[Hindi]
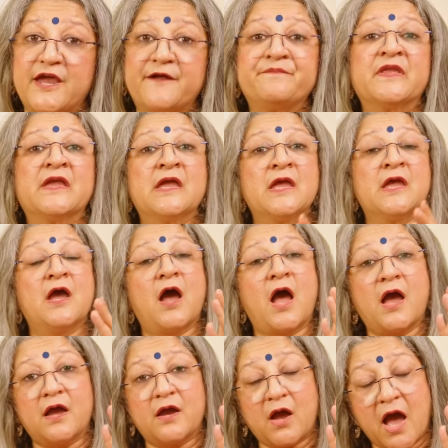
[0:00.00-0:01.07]
है
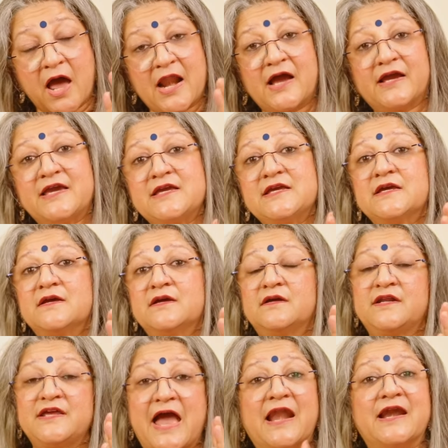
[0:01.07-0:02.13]
हालांकि
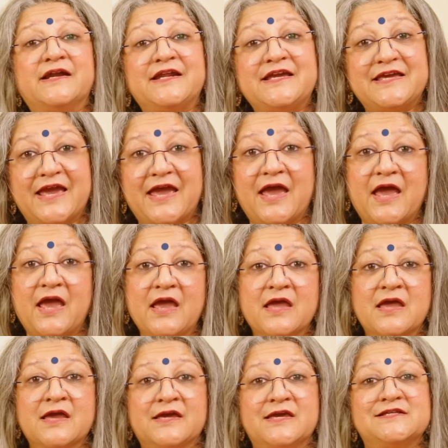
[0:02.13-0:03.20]
रियलिटी ये है
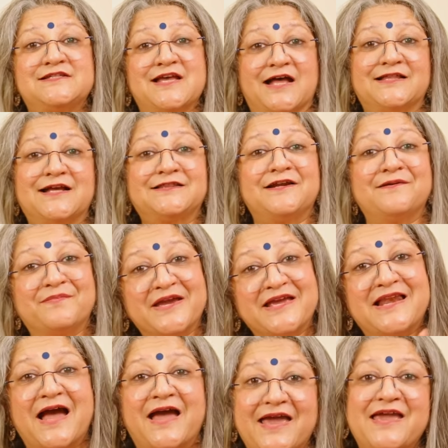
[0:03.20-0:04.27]
कि ज़्यादातर
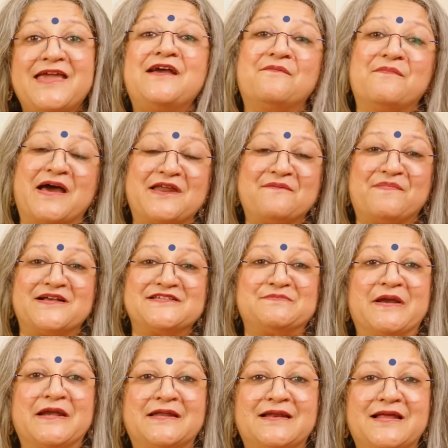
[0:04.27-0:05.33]
महिलाएं ही हमारे पास
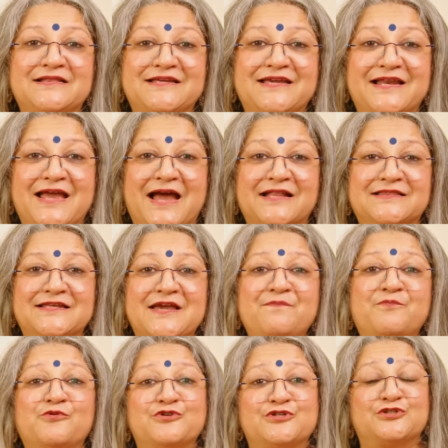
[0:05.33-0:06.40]
मेंटल हेल्थ के लिए आती हैं
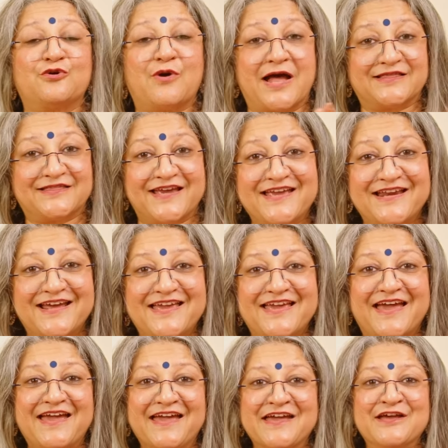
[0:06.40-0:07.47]
पुरुष तो आते ही नहीं
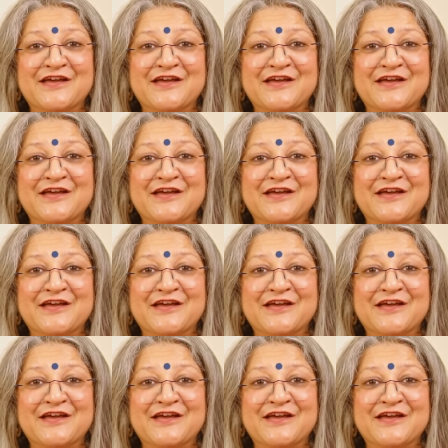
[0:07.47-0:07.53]
हैं